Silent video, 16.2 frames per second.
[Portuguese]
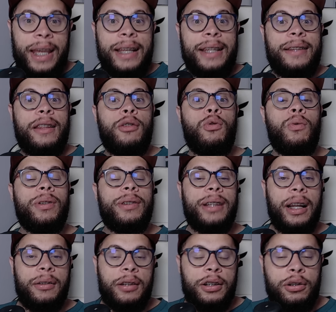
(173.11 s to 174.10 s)
Ele tem
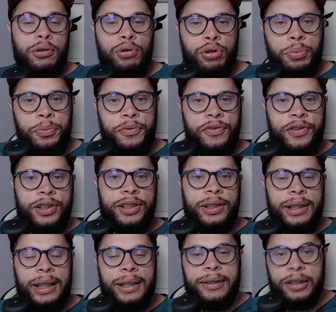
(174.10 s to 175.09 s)
contrato até
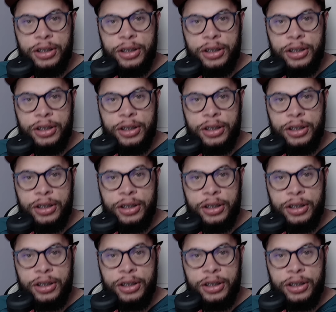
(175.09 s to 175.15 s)
2026,